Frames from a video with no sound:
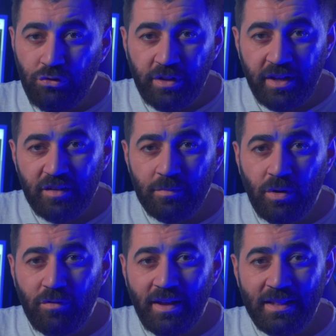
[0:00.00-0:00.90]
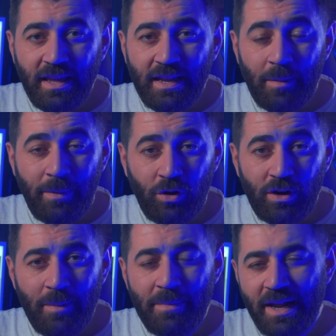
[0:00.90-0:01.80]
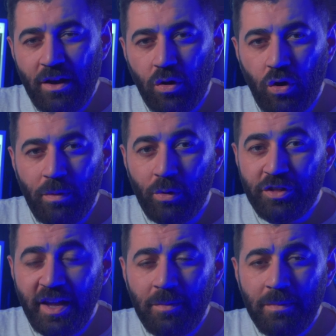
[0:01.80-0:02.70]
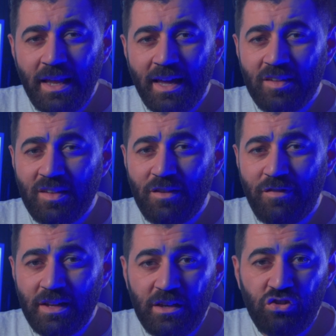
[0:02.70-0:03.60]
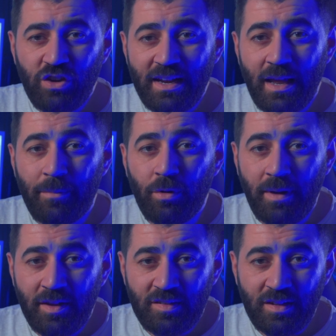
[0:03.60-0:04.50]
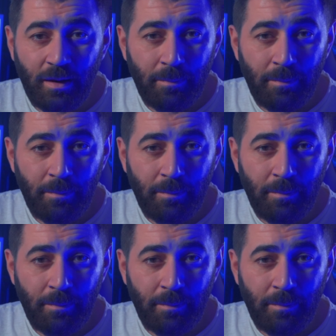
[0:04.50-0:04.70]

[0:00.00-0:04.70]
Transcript: giudaismo vede la parola ebreo come un termine che si riferisce alla promessa del